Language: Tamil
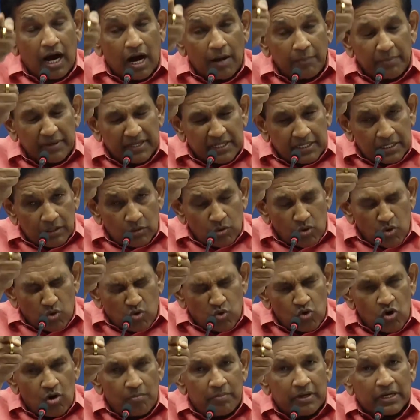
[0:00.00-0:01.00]
பொருட்களின்
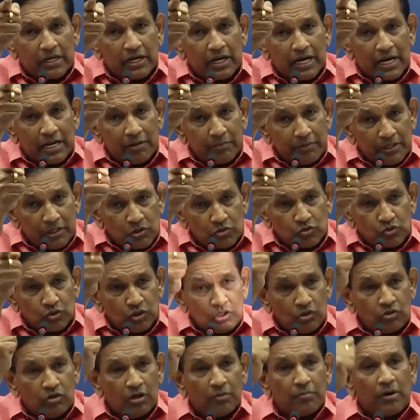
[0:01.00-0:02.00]
விலைகளை விட
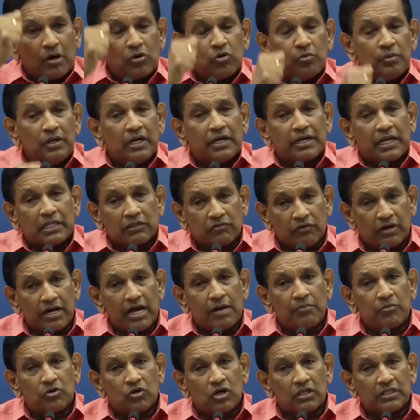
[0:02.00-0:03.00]
திருட்டு ஆட்கொலை
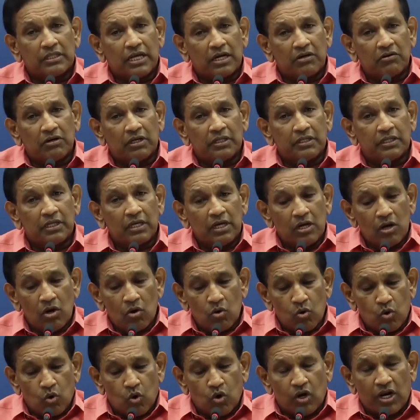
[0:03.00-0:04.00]
செய்தவர்களை கண்டுபிடிக்க
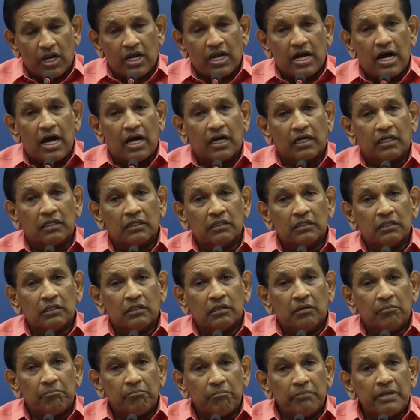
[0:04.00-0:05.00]
வேண்டுமென்றே
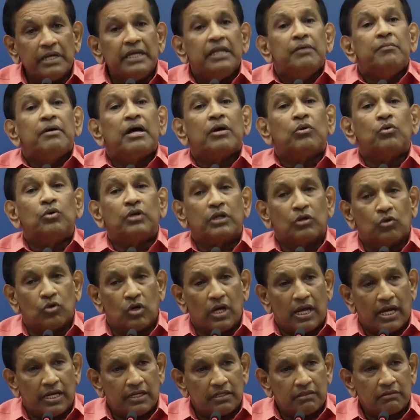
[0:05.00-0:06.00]
மக்கள் அதிகமாக
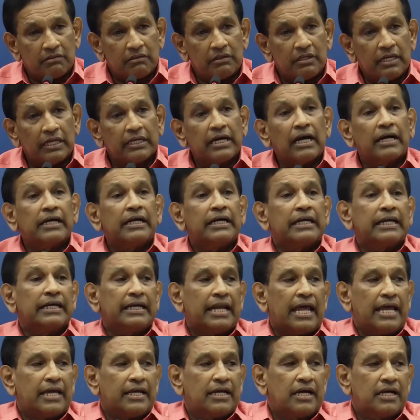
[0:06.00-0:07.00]
கேட்டனர் அதனை
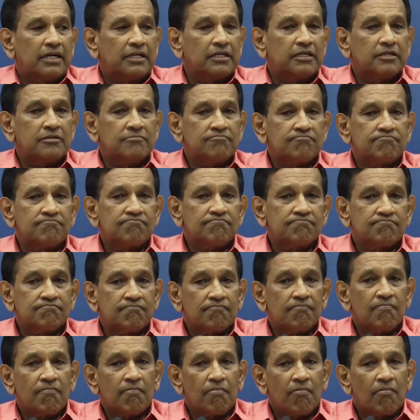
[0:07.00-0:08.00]
செய்யாத
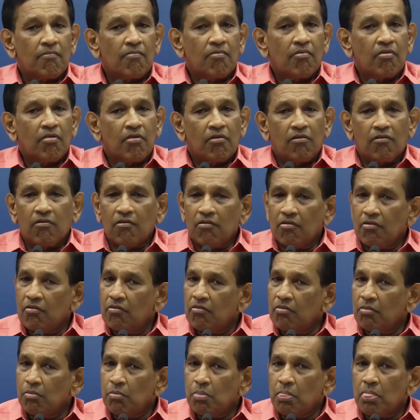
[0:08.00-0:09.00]
காரணத்தால் தான் மக்கள்
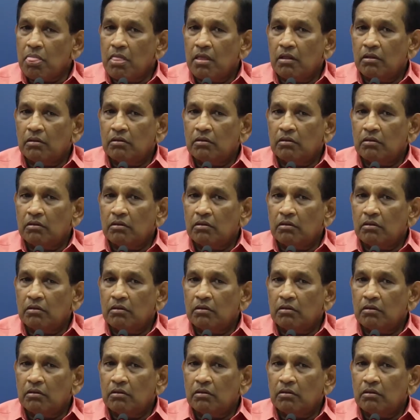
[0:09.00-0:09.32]
தாமரை மொட்டுக்கு